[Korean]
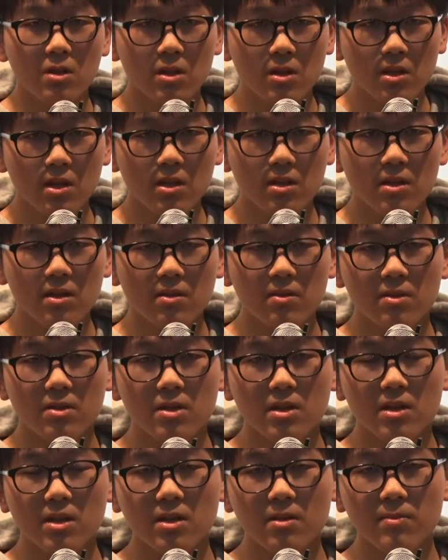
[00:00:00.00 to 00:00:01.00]
일단은
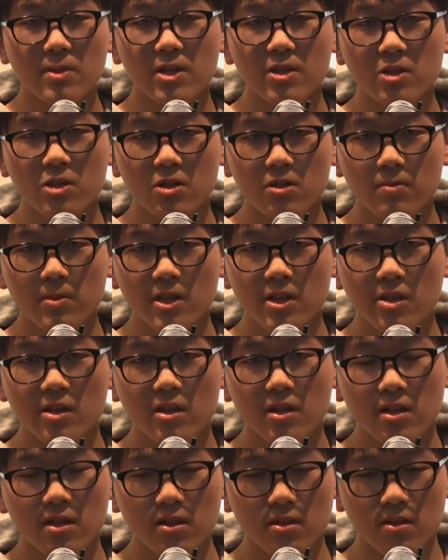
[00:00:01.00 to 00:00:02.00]
제가 맨 처음에
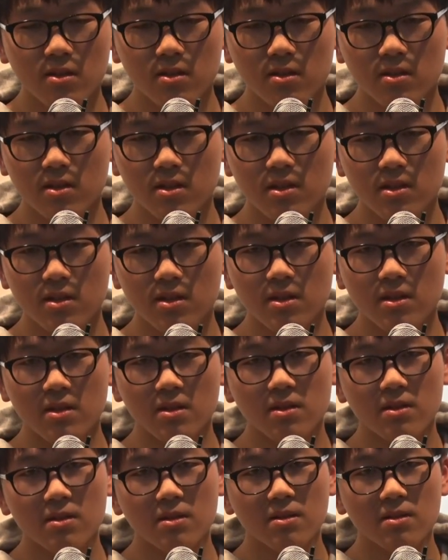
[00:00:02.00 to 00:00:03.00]
계획했던 거는
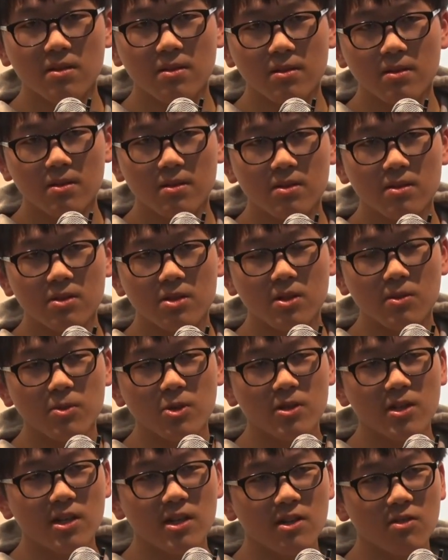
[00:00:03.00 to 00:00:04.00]

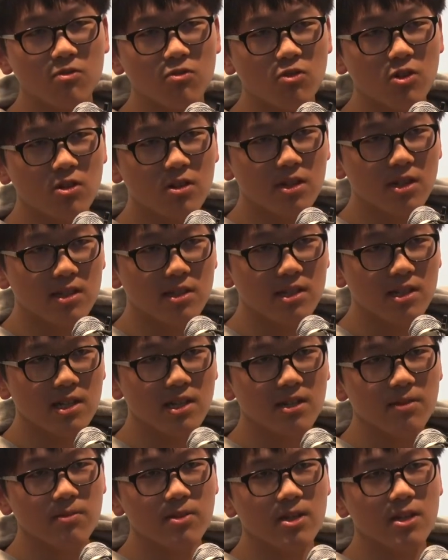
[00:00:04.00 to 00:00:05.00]
저보다 우월한
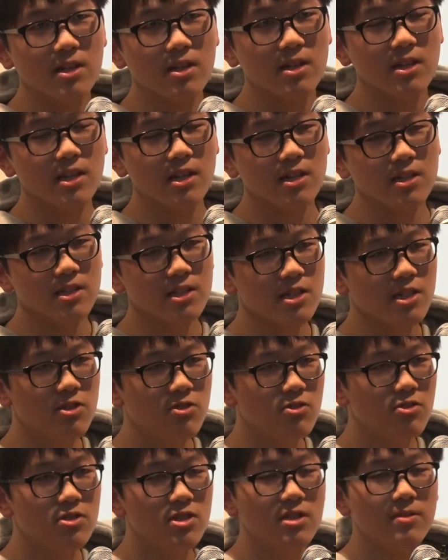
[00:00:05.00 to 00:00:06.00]
사람들에 대한
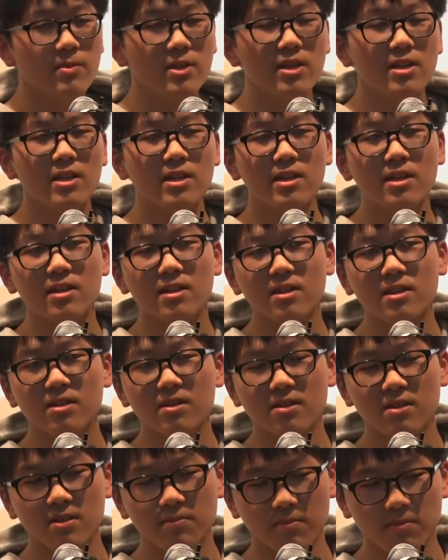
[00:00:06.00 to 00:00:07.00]
질투심에 대한
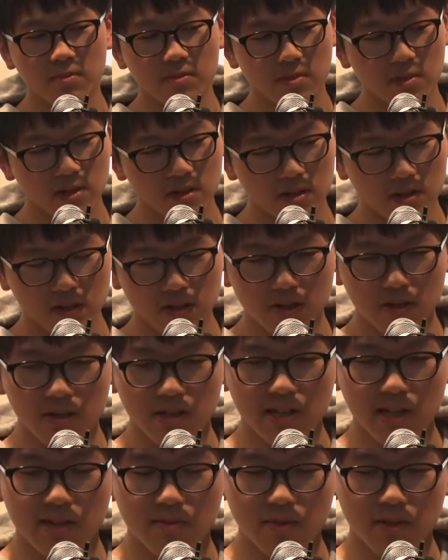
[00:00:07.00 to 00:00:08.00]
그런
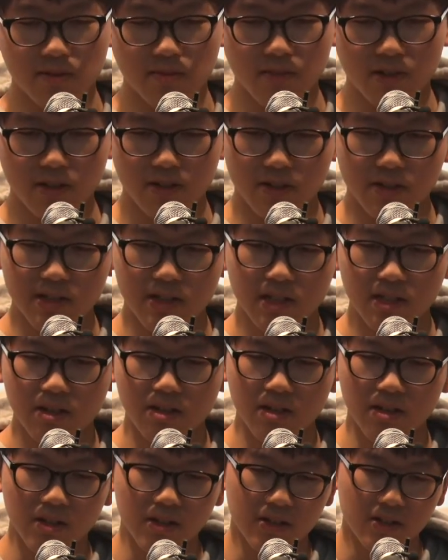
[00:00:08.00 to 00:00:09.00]
걸 담은 그런 책
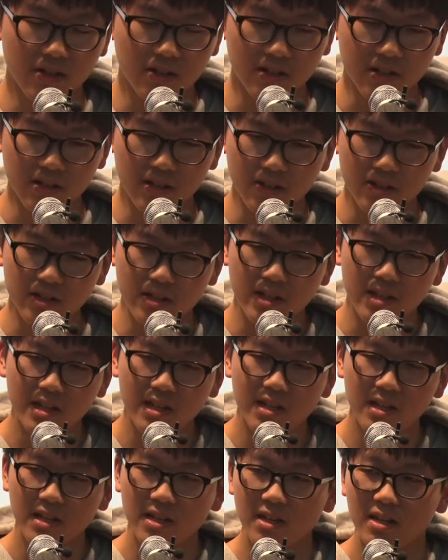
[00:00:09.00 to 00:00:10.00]
그런
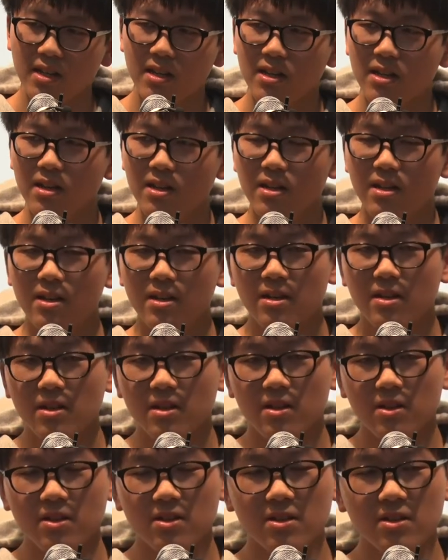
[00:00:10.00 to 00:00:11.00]
글이었는데
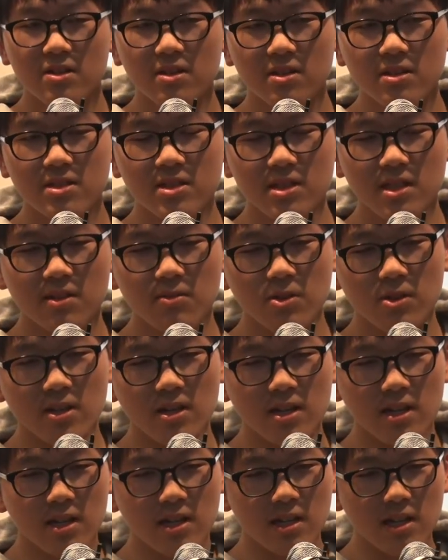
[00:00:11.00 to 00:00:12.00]
그런 걸 쓰다
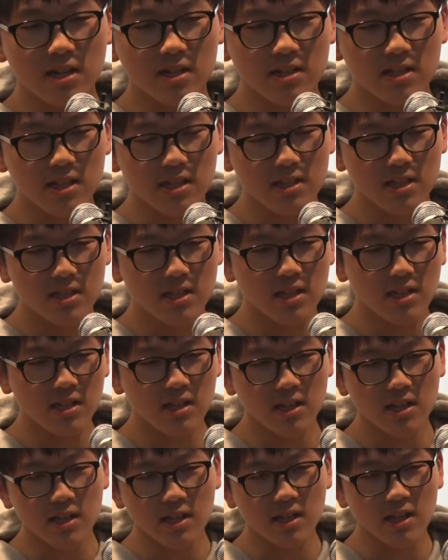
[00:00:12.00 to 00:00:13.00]
보니까 자신에
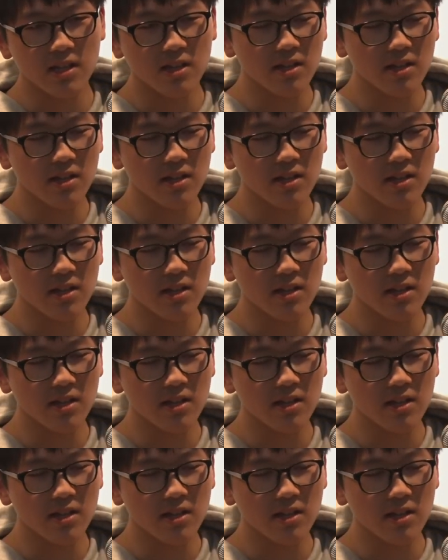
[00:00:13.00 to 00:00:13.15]
대한